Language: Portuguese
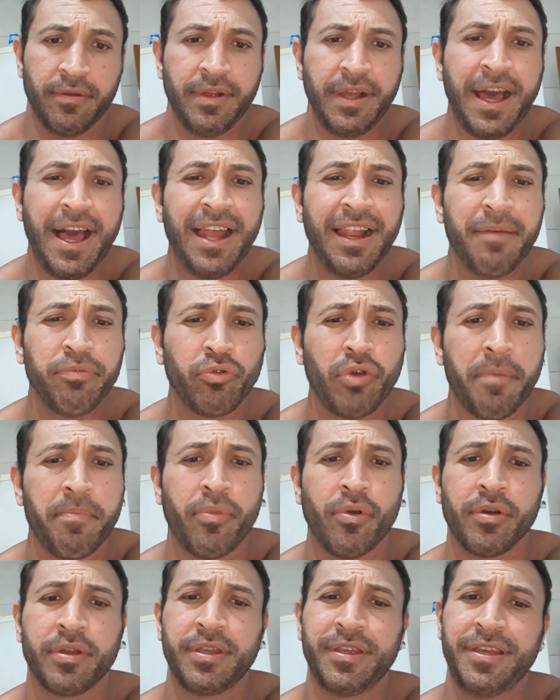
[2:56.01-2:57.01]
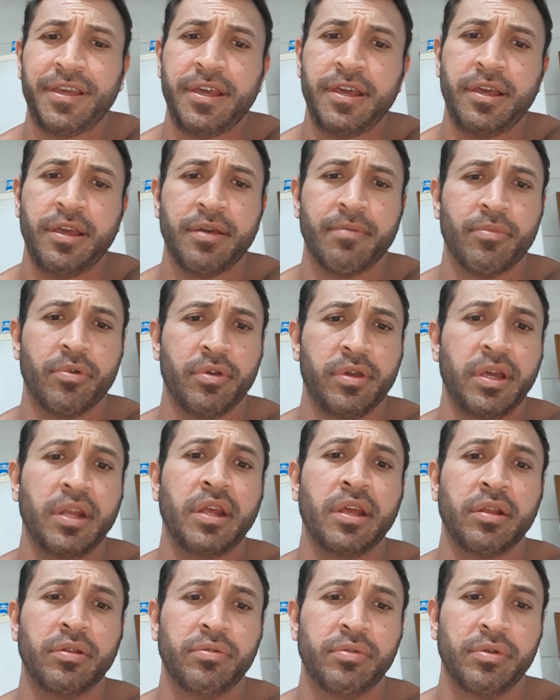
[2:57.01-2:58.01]
cala a tua boquinha, meu
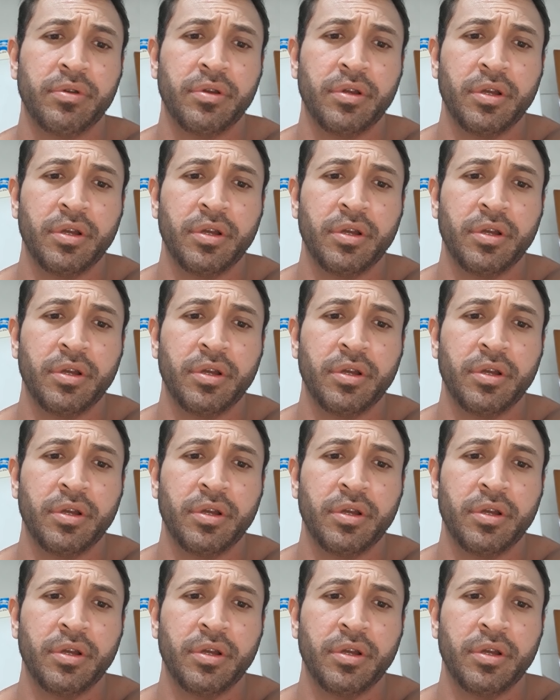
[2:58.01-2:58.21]
querido.